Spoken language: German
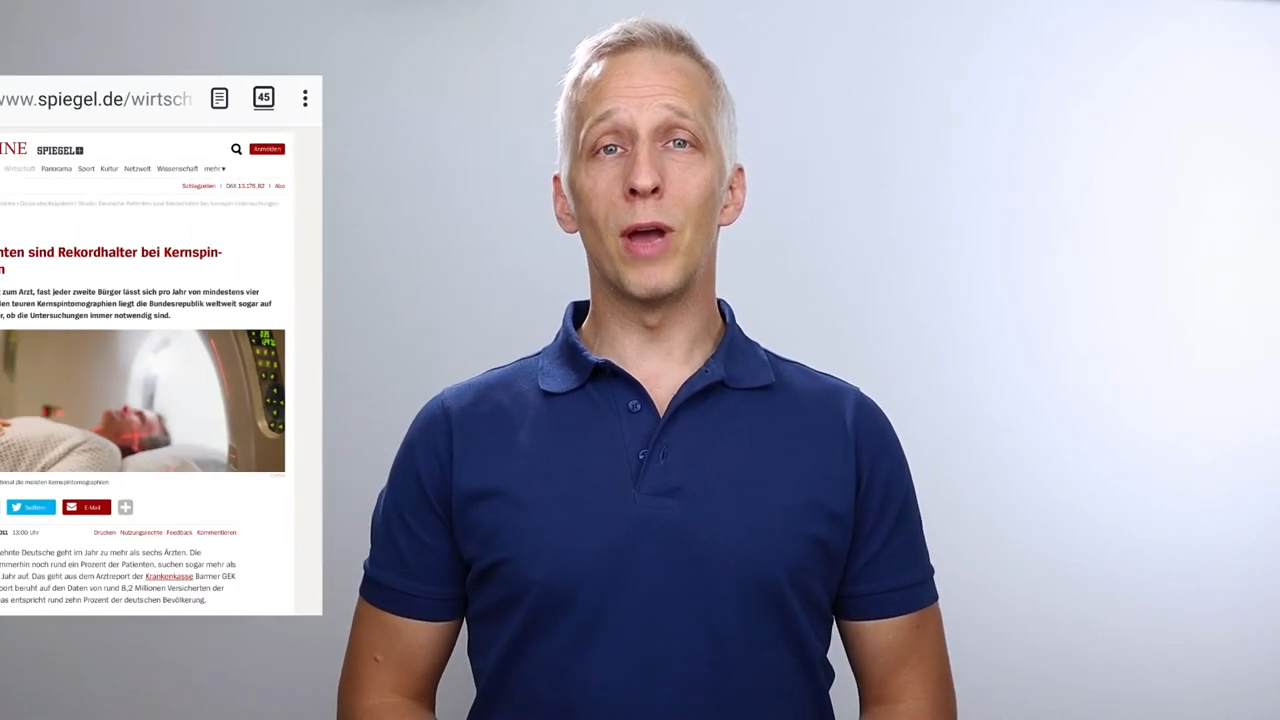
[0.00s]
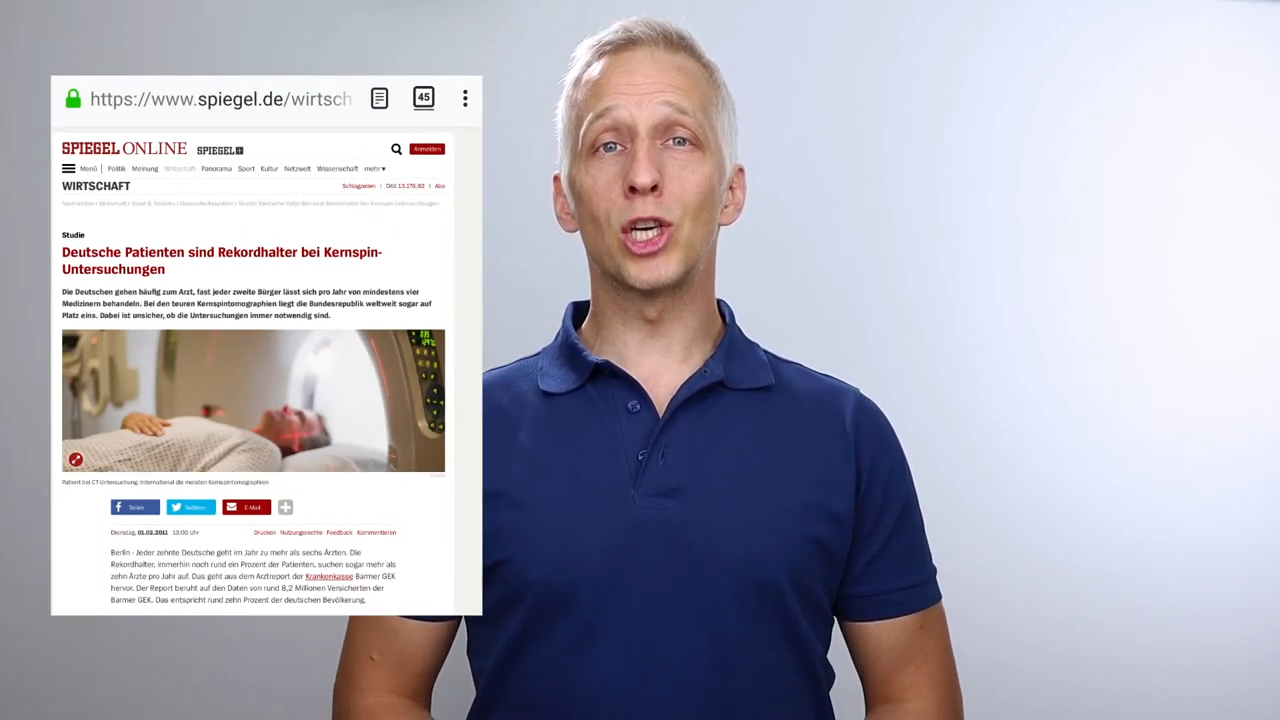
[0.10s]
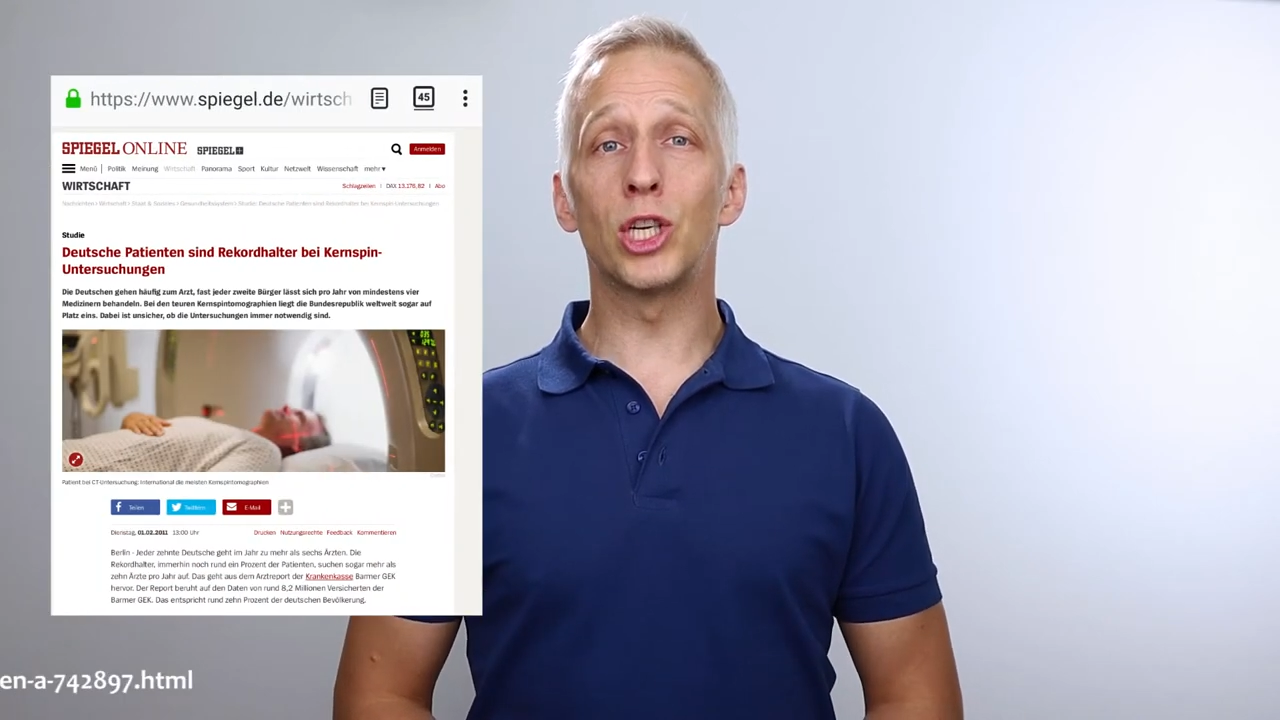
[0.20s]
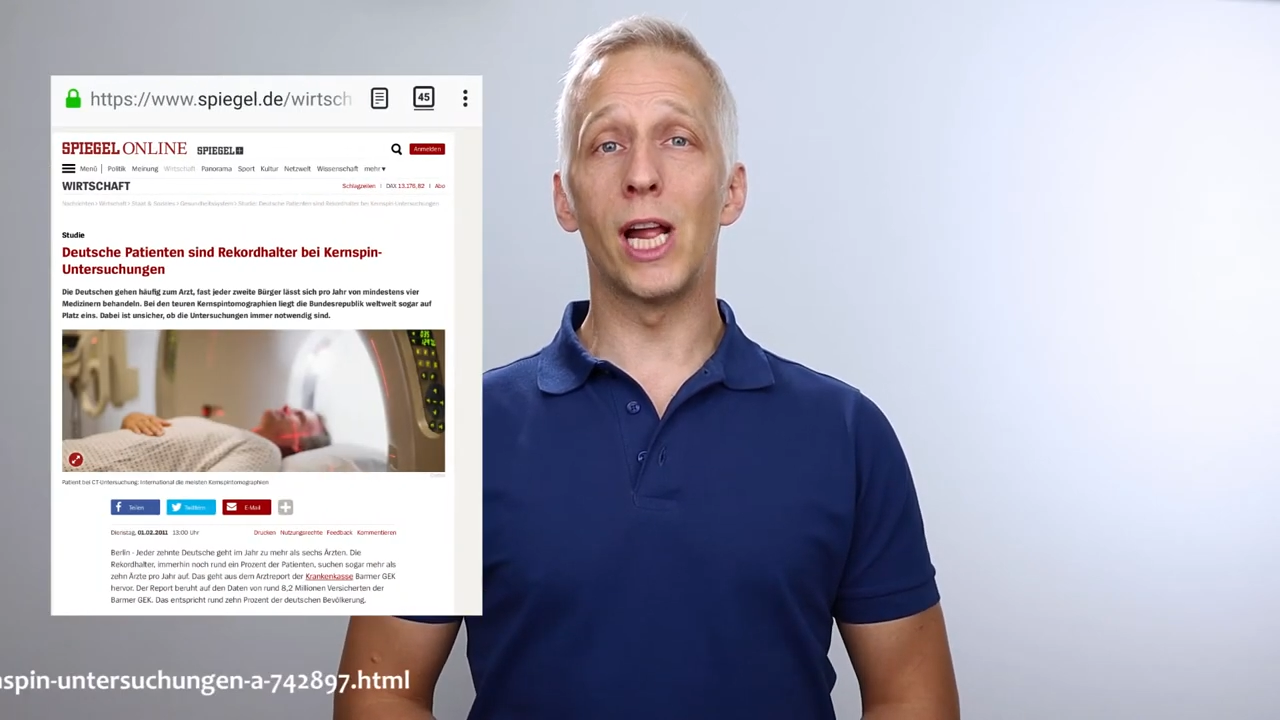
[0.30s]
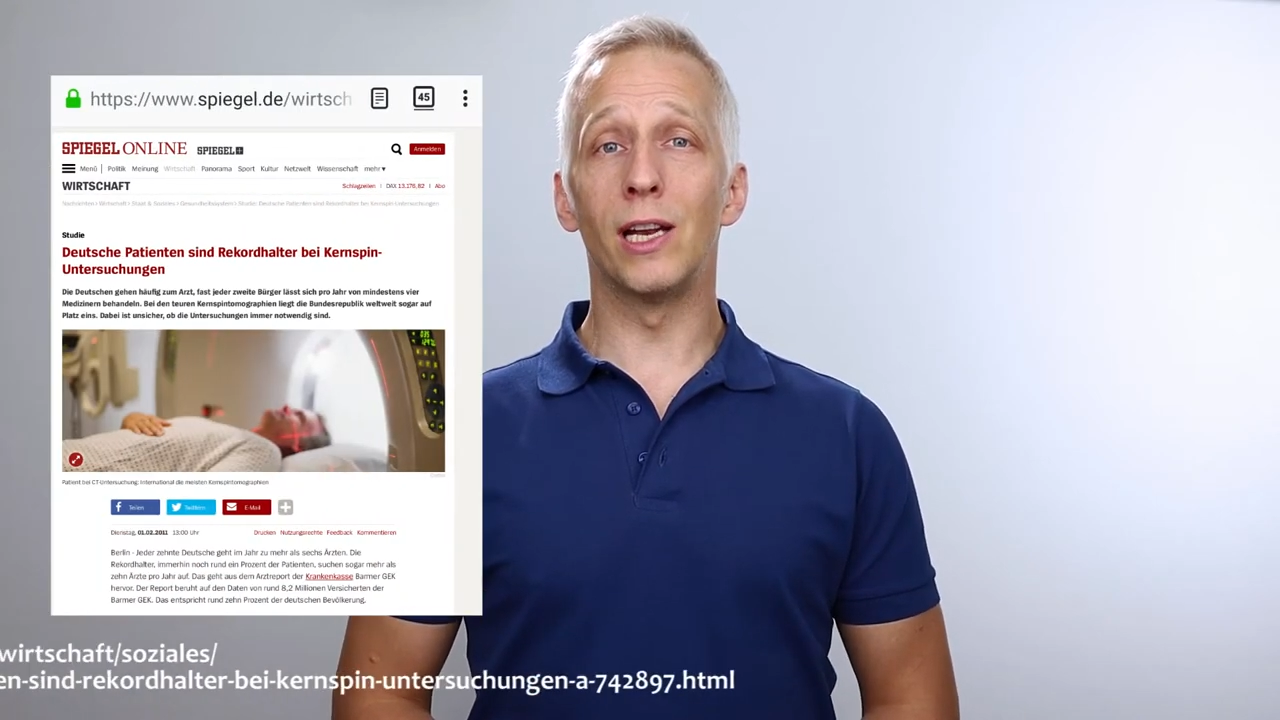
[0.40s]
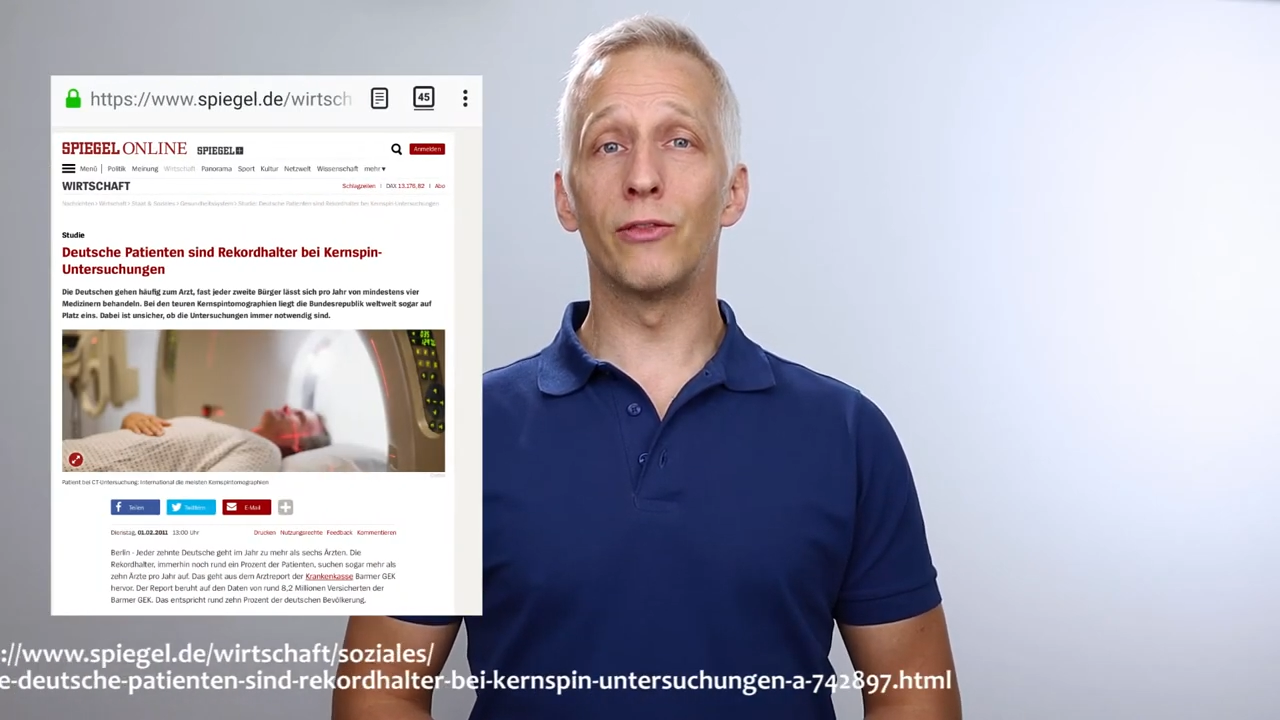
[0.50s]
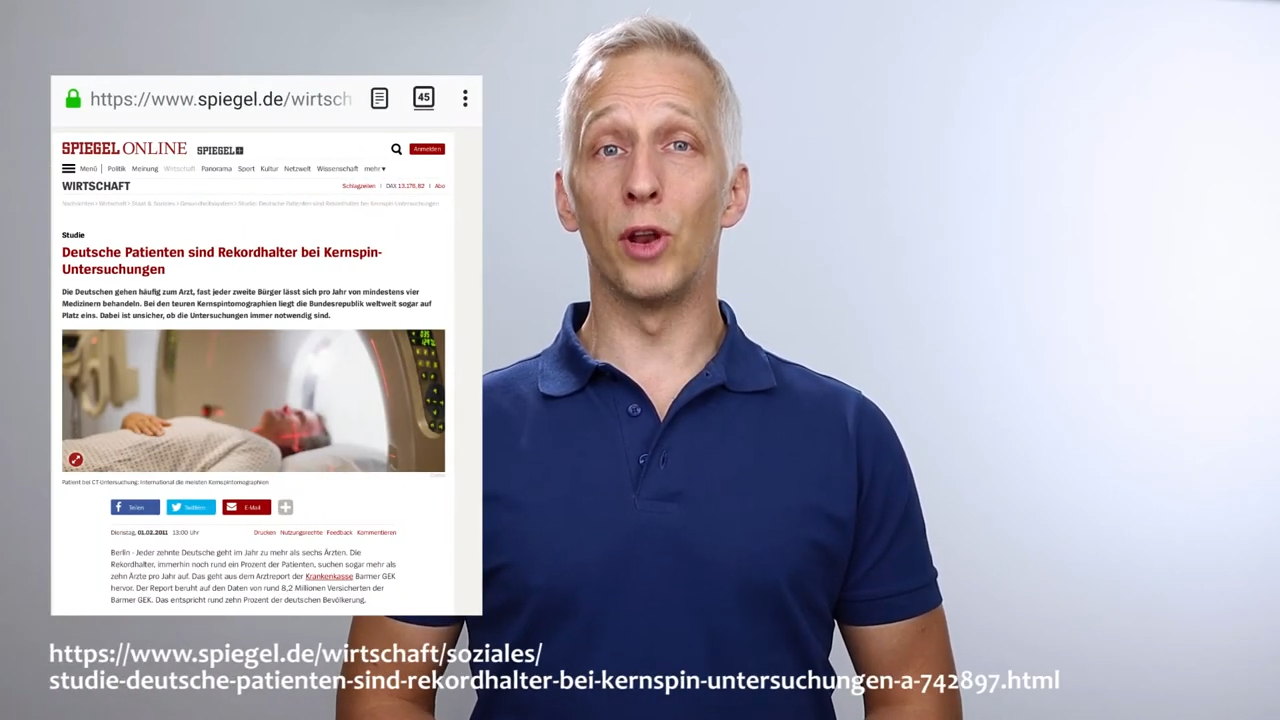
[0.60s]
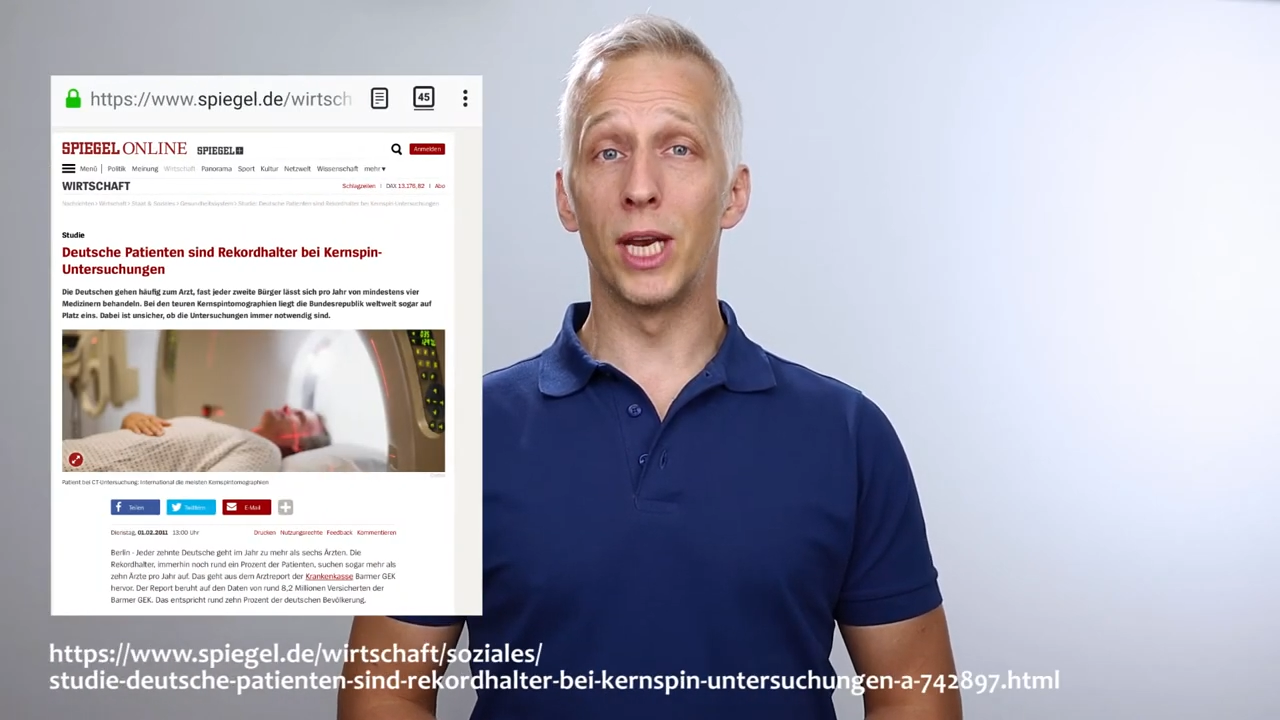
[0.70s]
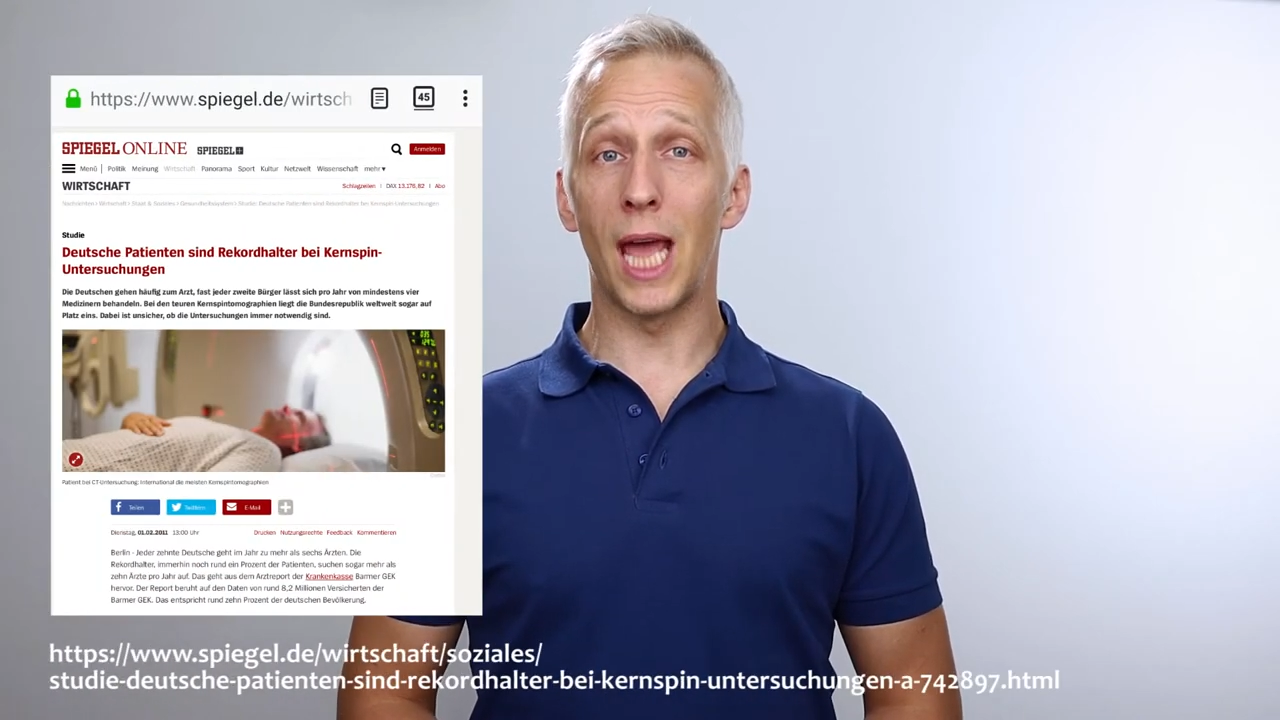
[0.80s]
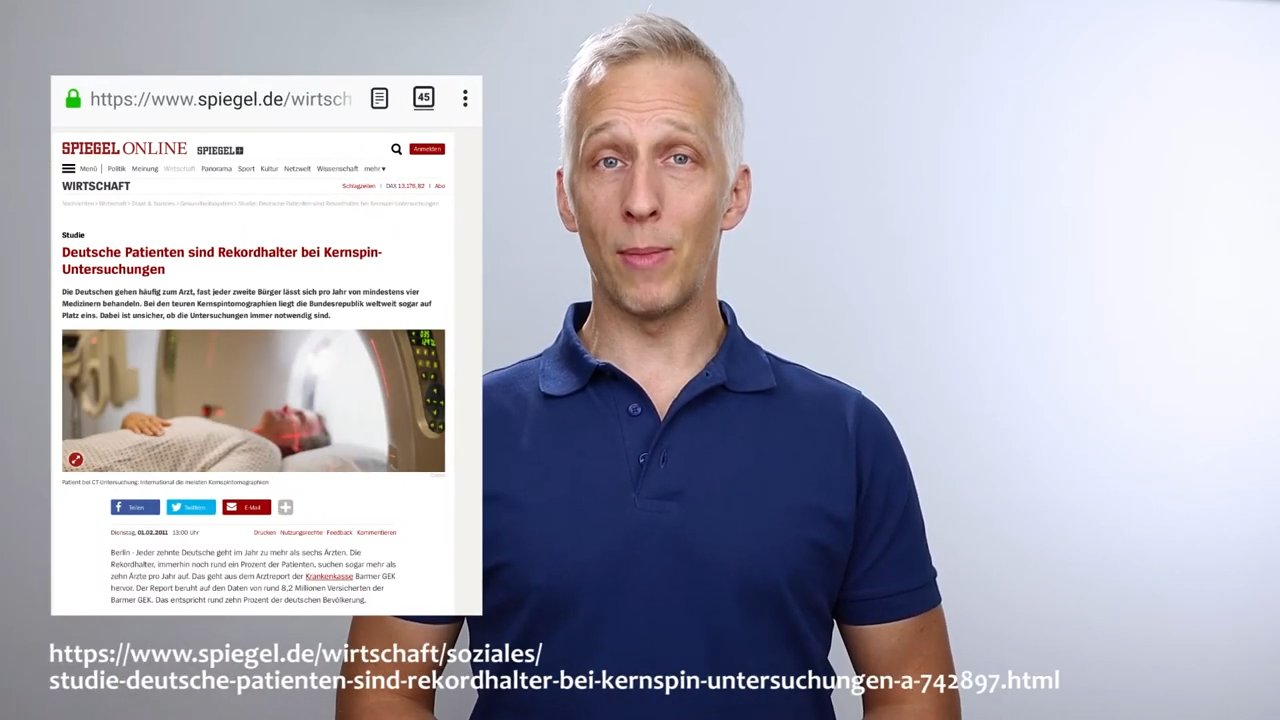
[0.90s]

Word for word: Erstellen von